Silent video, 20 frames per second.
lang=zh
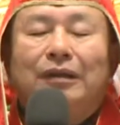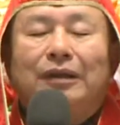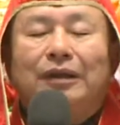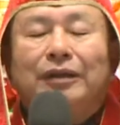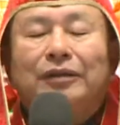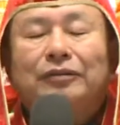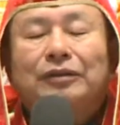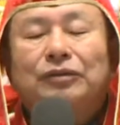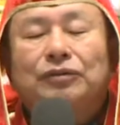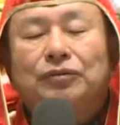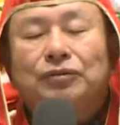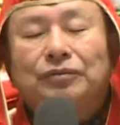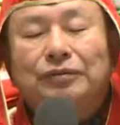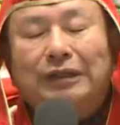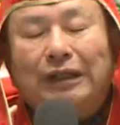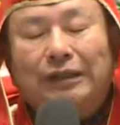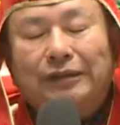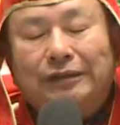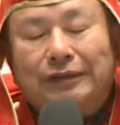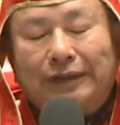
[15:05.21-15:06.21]
因为苏
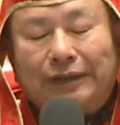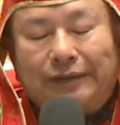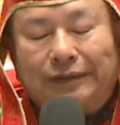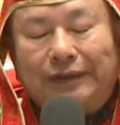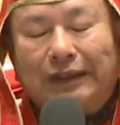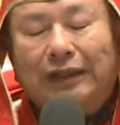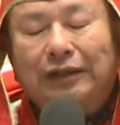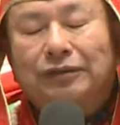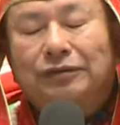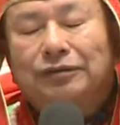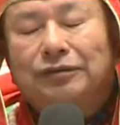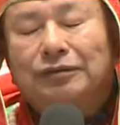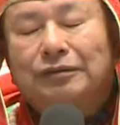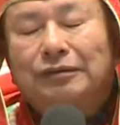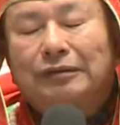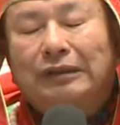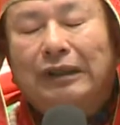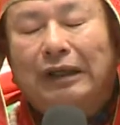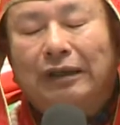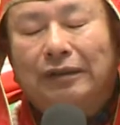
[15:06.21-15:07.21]
家全那一
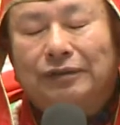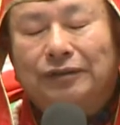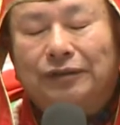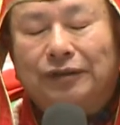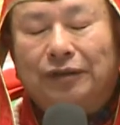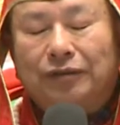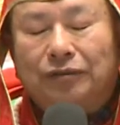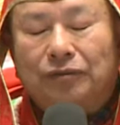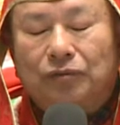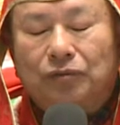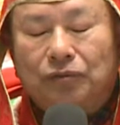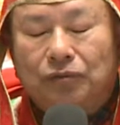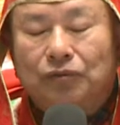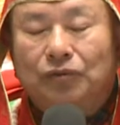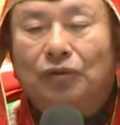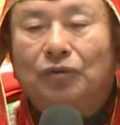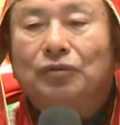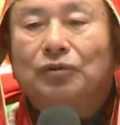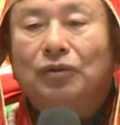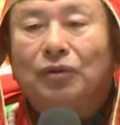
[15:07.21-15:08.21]
次他选副
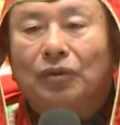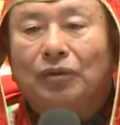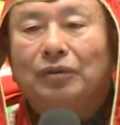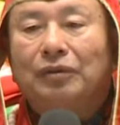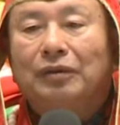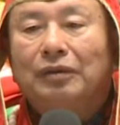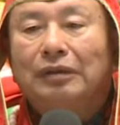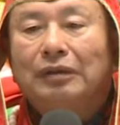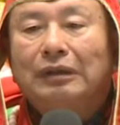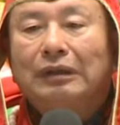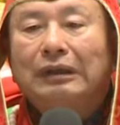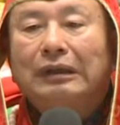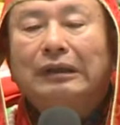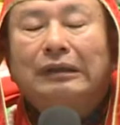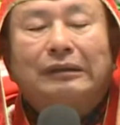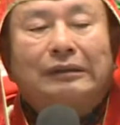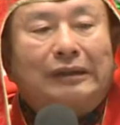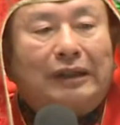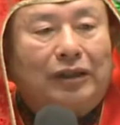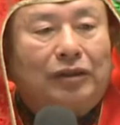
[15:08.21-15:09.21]
总统，
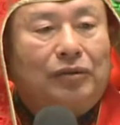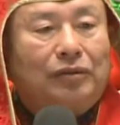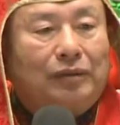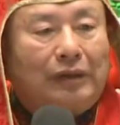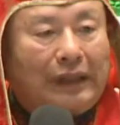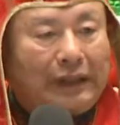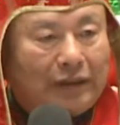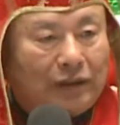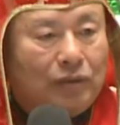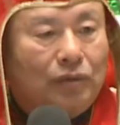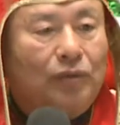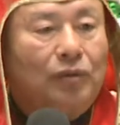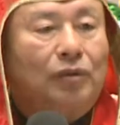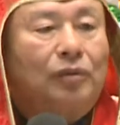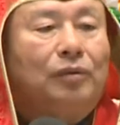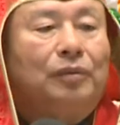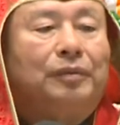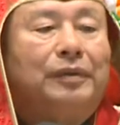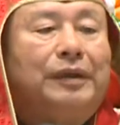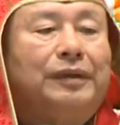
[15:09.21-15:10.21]
他有来过
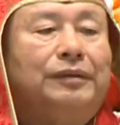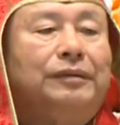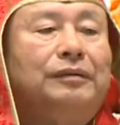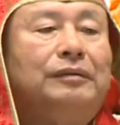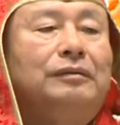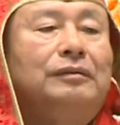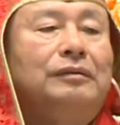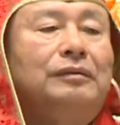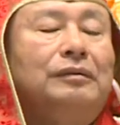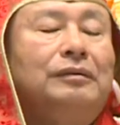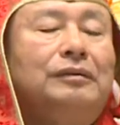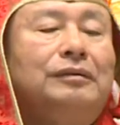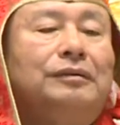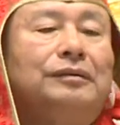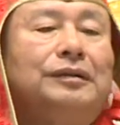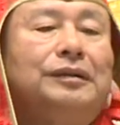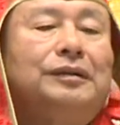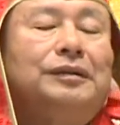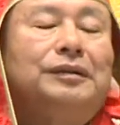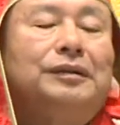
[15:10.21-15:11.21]
我们
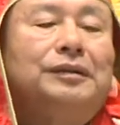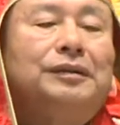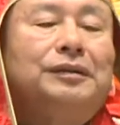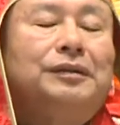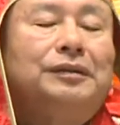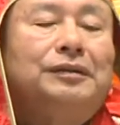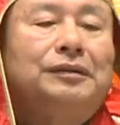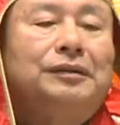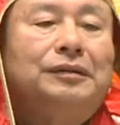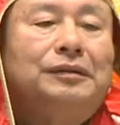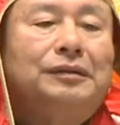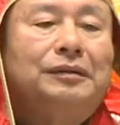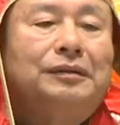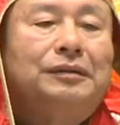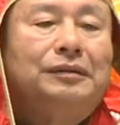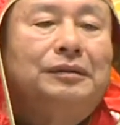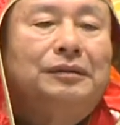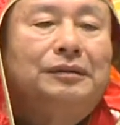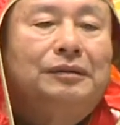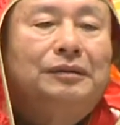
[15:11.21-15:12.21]
这个
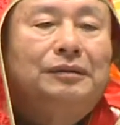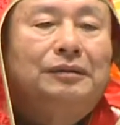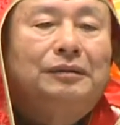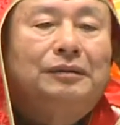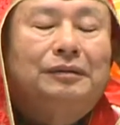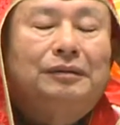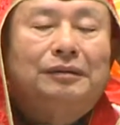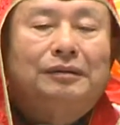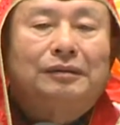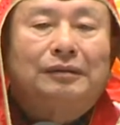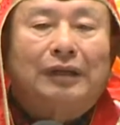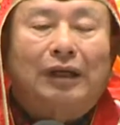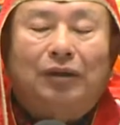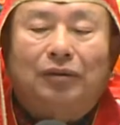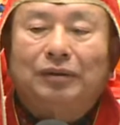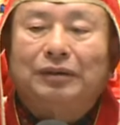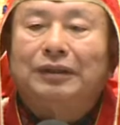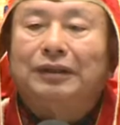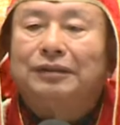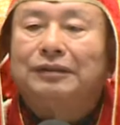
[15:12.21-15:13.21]
台
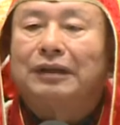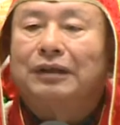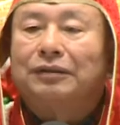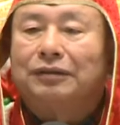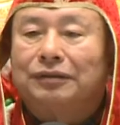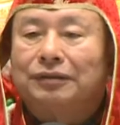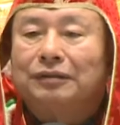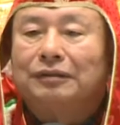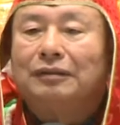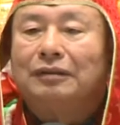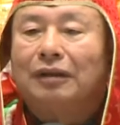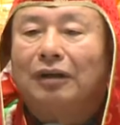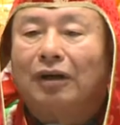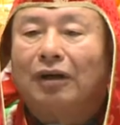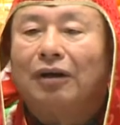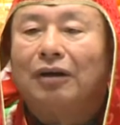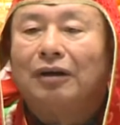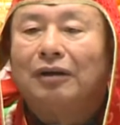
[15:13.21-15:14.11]
湾的彰市啊。